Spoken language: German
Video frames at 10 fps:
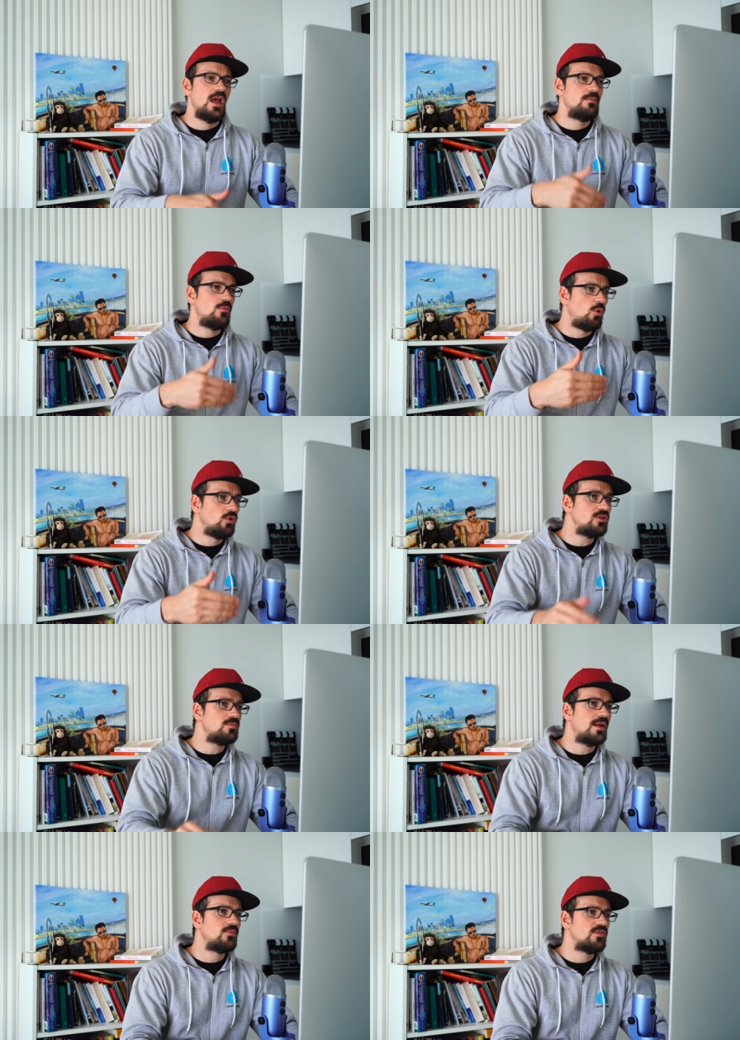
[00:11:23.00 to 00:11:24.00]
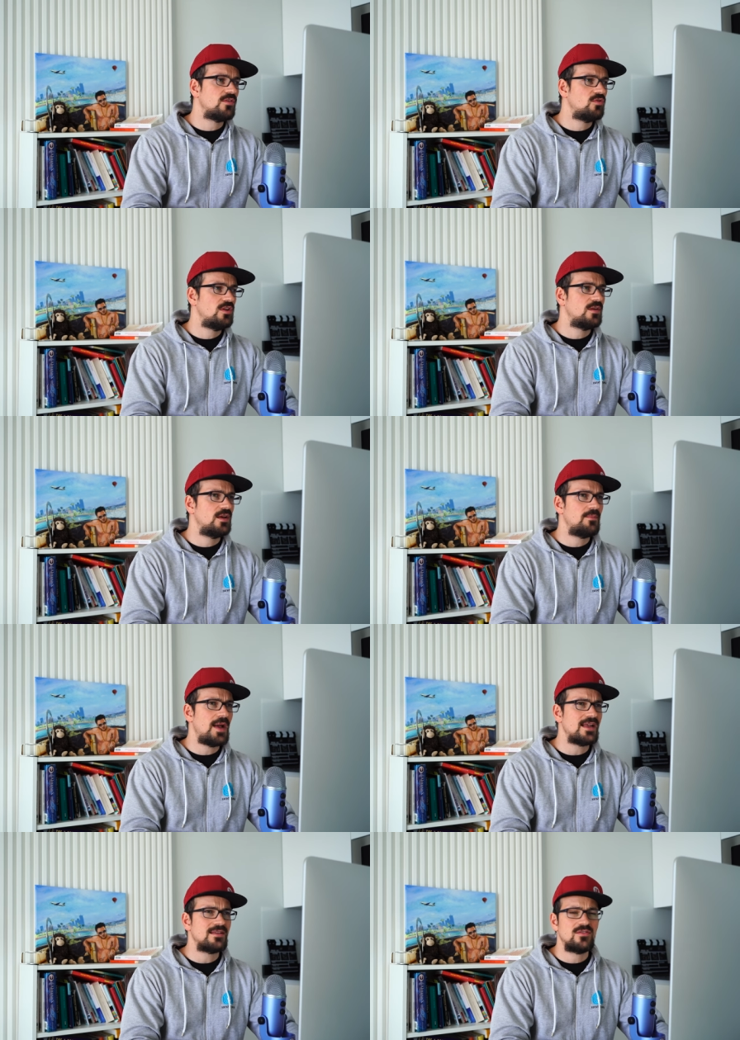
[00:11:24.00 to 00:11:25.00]
Ähm, und man muss natürlich äh,
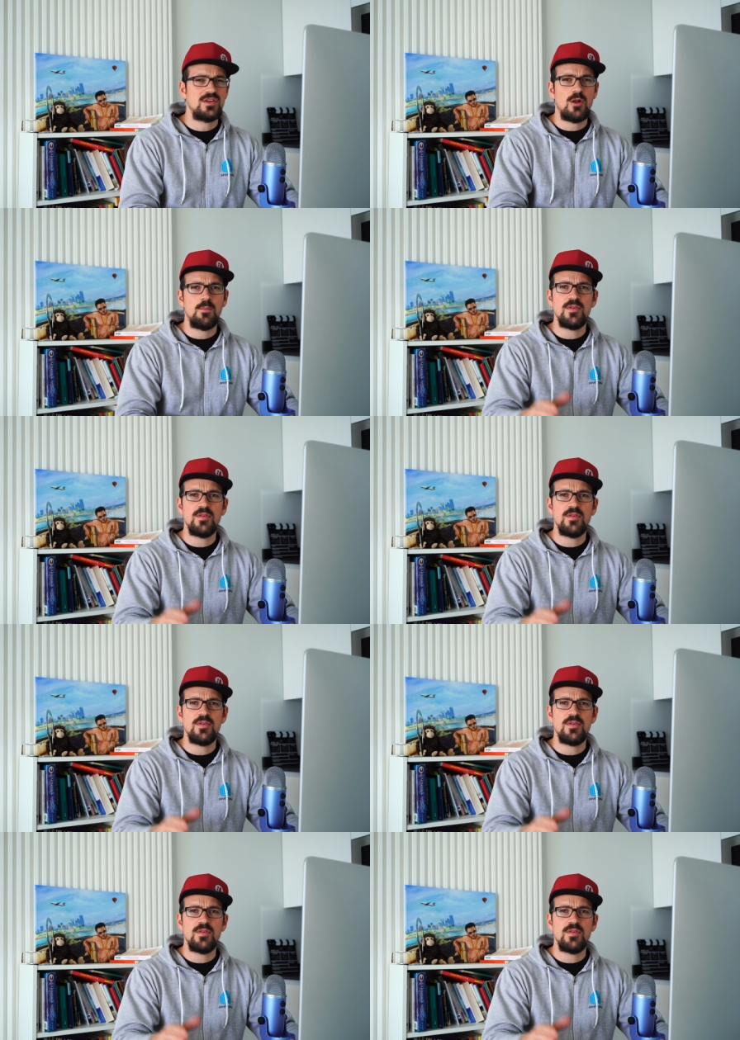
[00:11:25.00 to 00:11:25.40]
beachten, also ich glaube,